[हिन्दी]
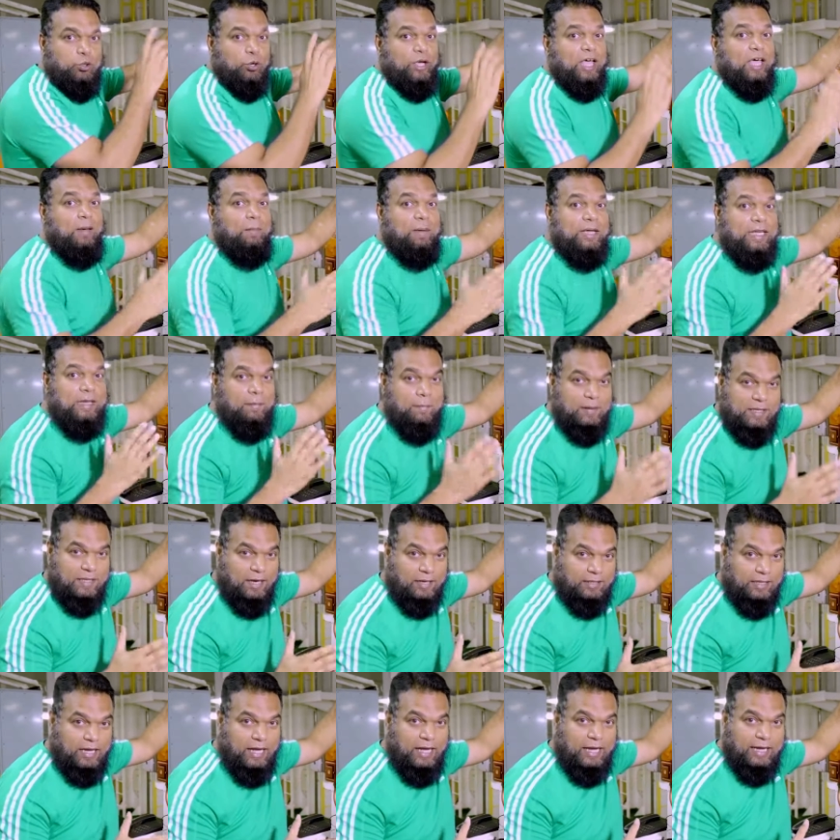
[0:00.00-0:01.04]
जो कि हमें ये
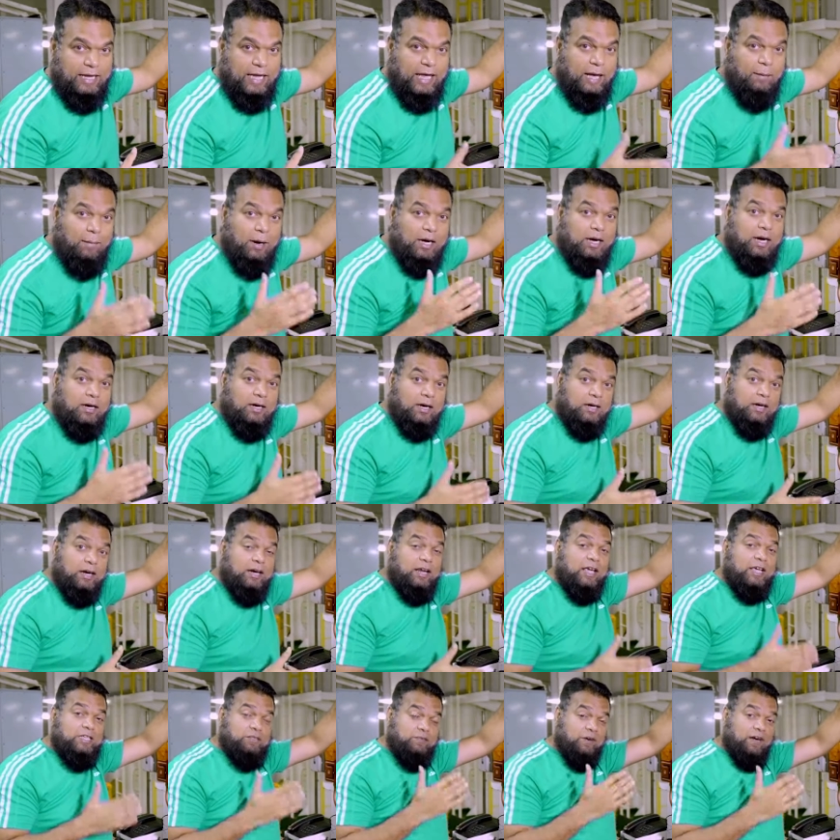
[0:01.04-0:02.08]
बताता है कि हमारा
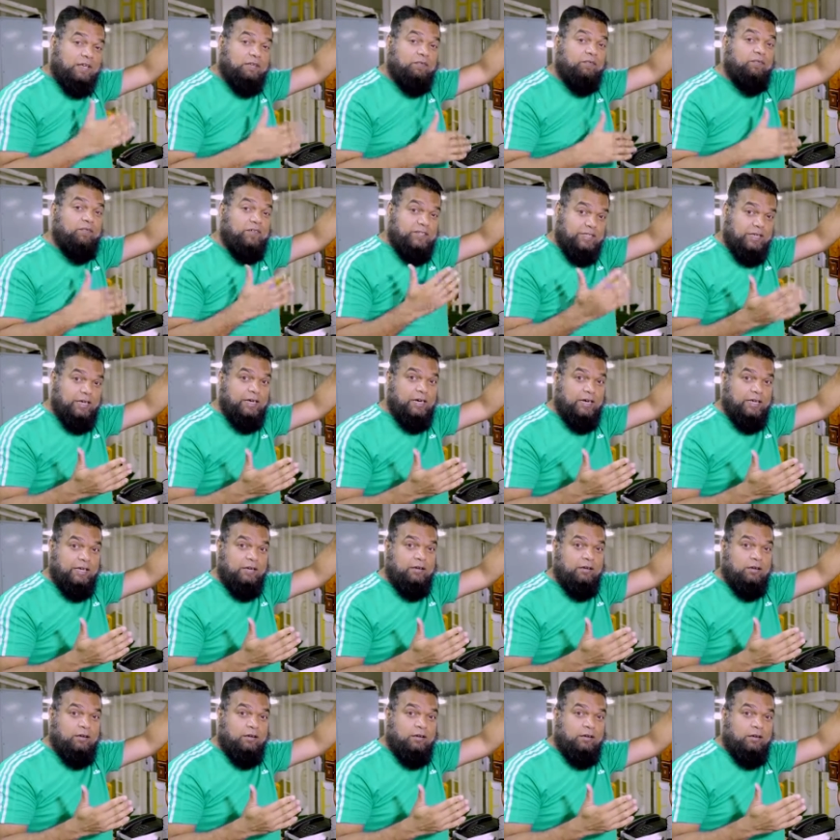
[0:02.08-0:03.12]
रडर इस वक्त
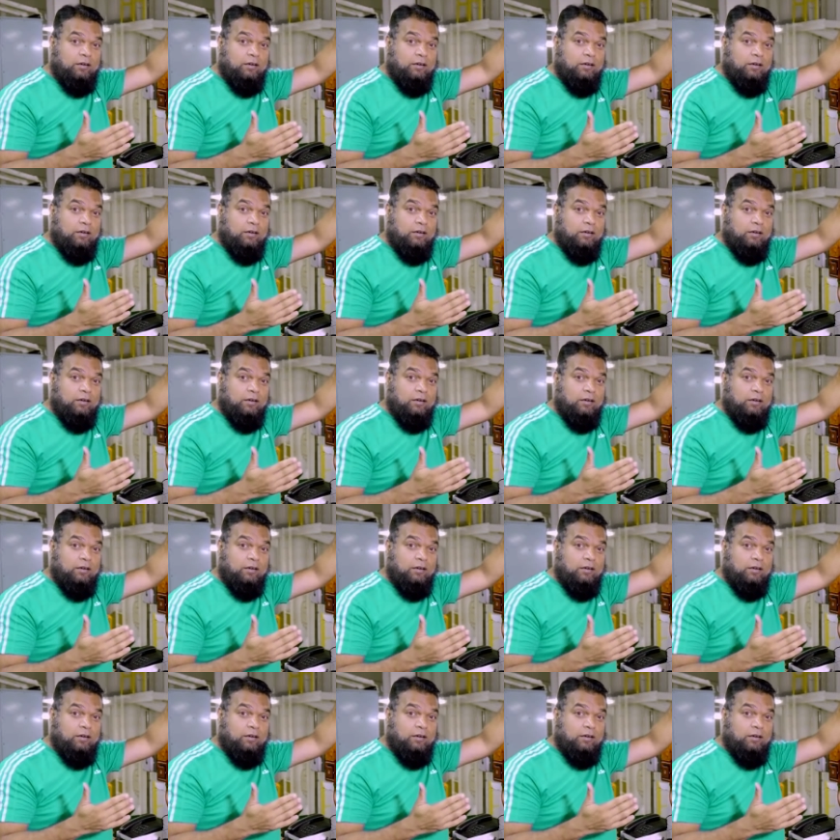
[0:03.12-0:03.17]
फिजिकली